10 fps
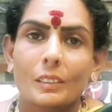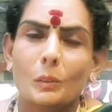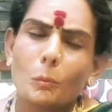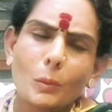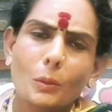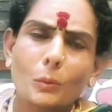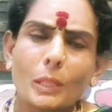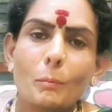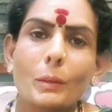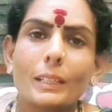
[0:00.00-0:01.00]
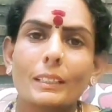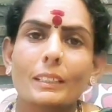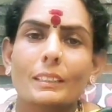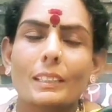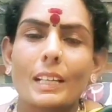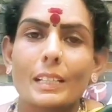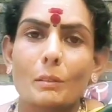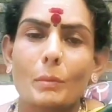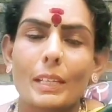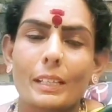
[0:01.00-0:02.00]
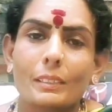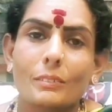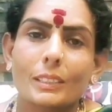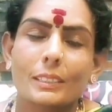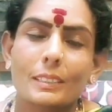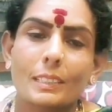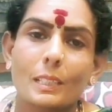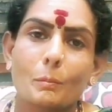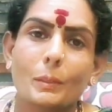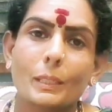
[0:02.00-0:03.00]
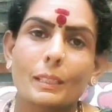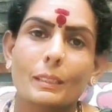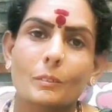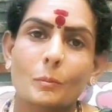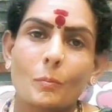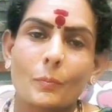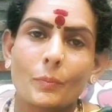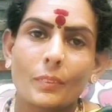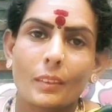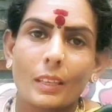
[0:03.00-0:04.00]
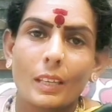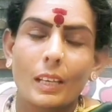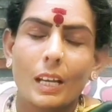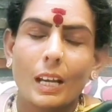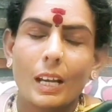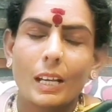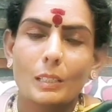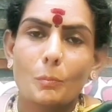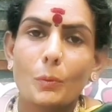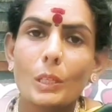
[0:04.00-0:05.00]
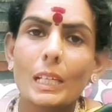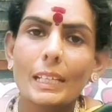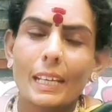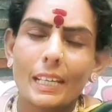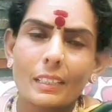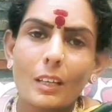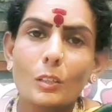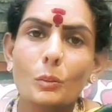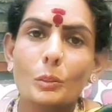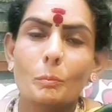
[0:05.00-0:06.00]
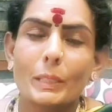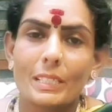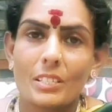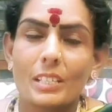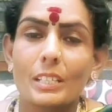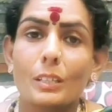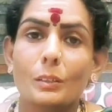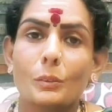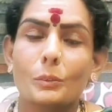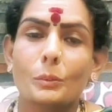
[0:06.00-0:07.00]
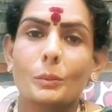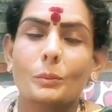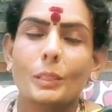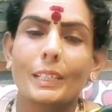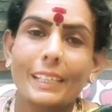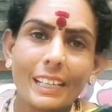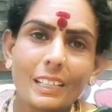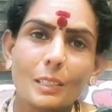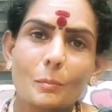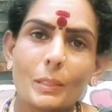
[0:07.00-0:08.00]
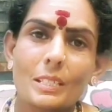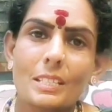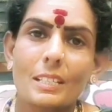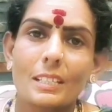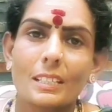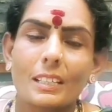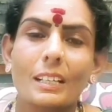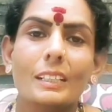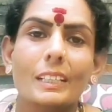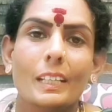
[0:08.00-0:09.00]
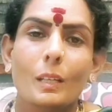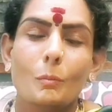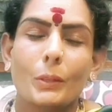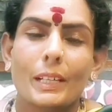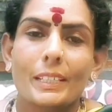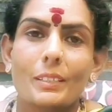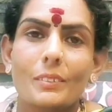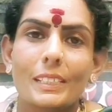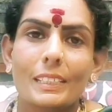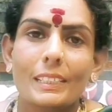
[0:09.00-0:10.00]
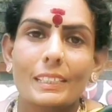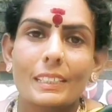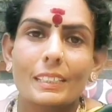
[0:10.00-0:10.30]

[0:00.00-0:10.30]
ரொம்ப குடி பழக்கத்தில் அடிமையாயிடுவாங்க சில பேர் அதை போல் ஏதாவது ஒரு பிரச்சனையை கொண்டு வருவாங்க ஏன் அந்த பிரச்சனைனா இப்போ கடவுள்கிட்ட